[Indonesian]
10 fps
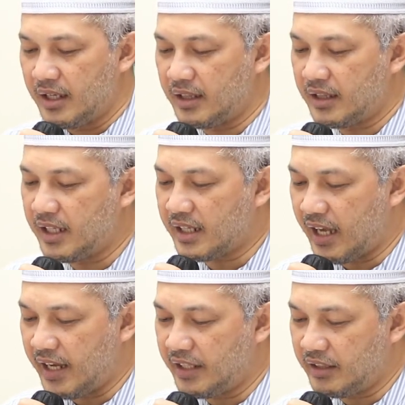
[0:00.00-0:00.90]

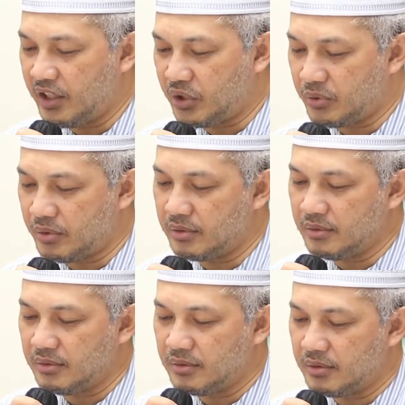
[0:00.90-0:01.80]
Ketika ayat ini
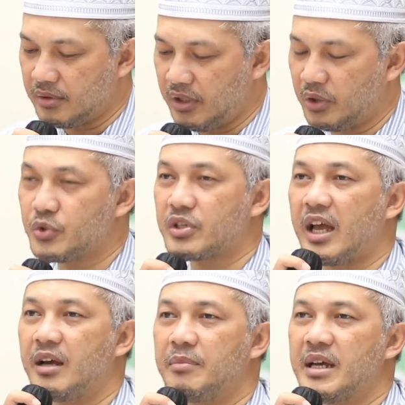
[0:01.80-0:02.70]
turun, itu
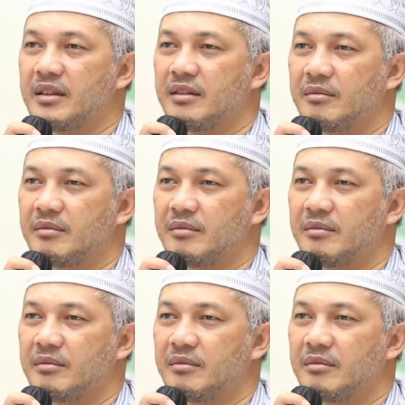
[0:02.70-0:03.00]
sahabat